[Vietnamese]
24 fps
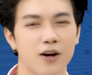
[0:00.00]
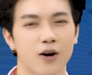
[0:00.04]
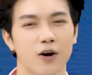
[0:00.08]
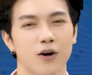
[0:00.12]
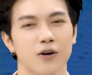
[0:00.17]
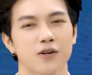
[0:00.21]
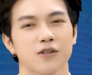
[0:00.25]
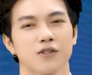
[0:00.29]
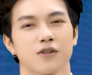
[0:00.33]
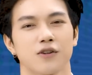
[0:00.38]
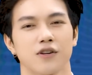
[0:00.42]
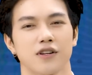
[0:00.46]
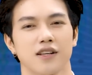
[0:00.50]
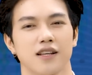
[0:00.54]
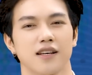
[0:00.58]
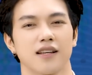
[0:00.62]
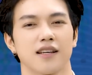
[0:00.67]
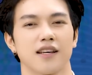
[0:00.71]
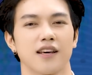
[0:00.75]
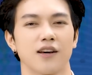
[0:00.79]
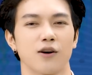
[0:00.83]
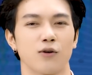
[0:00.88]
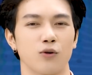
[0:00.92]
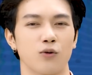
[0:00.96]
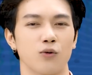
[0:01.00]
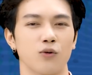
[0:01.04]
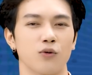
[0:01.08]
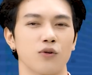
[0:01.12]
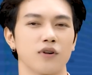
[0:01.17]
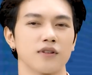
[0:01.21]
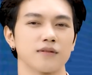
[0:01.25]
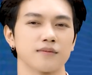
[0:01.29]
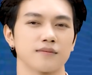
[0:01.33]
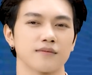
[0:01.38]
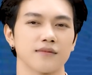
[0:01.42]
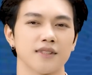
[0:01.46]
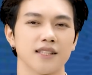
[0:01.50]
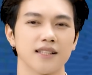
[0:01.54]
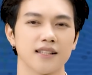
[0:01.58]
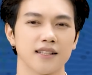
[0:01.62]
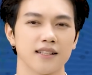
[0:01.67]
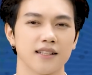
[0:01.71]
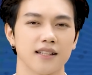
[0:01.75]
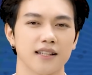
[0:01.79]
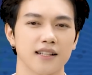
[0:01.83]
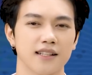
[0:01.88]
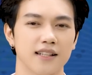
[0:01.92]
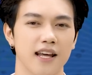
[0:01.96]
nói rồi kiểu
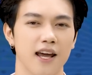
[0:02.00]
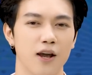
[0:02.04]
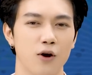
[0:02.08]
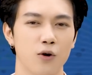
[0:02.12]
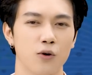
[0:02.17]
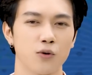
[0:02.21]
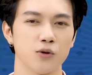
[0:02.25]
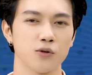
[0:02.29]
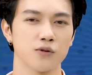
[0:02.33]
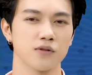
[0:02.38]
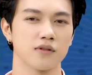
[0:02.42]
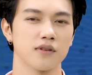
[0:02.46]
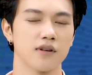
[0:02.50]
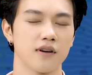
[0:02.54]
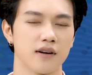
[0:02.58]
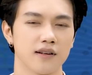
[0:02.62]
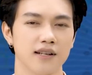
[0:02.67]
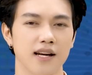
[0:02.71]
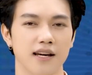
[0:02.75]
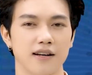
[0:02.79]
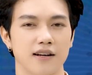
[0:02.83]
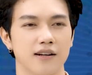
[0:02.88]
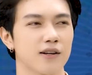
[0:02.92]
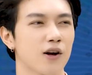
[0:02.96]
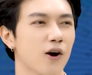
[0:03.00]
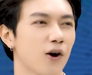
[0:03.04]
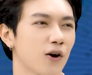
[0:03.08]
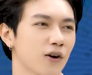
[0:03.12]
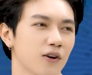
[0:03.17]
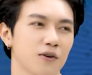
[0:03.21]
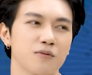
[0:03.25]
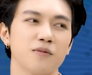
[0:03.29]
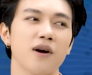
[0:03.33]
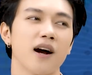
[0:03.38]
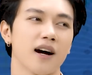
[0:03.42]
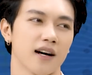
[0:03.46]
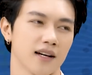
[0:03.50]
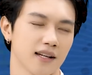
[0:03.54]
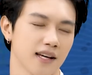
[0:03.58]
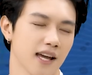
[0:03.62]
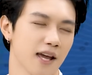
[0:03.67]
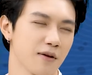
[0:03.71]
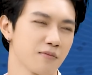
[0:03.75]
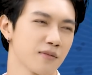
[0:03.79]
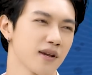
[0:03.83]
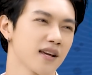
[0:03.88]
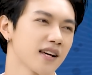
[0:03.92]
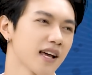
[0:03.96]
theo hướng này hướng nọ không được.
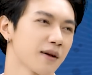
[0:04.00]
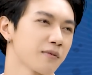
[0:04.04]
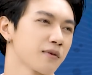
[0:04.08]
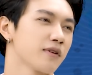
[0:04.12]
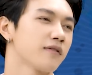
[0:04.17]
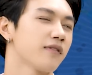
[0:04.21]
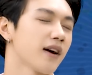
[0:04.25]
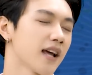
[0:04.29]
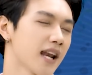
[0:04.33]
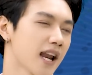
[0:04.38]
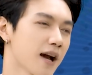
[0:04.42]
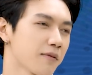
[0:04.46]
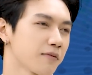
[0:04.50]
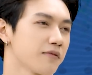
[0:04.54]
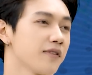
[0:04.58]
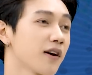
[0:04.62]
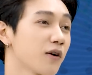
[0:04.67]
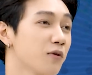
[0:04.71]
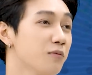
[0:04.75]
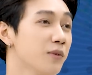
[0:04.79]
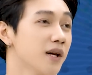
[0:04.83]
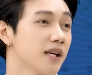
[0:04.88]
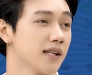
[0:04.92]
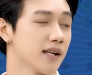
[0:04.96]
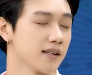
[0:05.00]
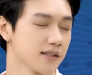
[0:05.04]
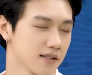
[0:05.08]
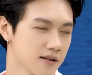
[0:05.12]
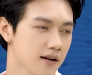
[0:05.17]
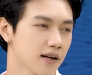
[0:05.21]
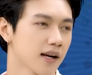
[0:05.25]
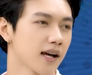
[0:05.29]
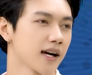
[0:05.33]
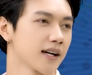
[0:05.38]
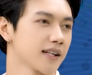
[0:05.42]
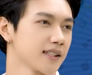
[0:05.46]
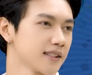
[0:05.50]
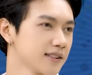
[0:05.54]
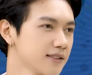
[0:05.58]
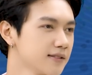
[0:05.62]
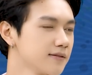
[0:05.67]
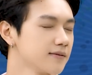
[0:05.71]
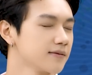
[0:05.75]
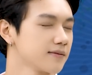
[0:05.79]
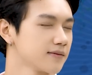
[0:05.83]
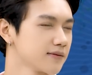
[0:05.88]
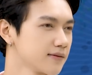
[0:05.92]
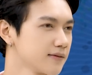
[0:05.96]
Em nghĩ em cứ phải làm việc mình trước đã.
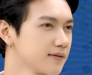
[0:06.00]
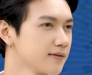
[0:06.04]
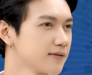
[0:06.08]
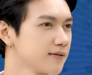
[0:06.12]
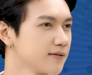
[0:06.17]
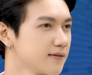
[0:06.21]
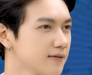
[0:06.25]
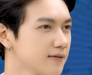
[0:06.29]
Ok.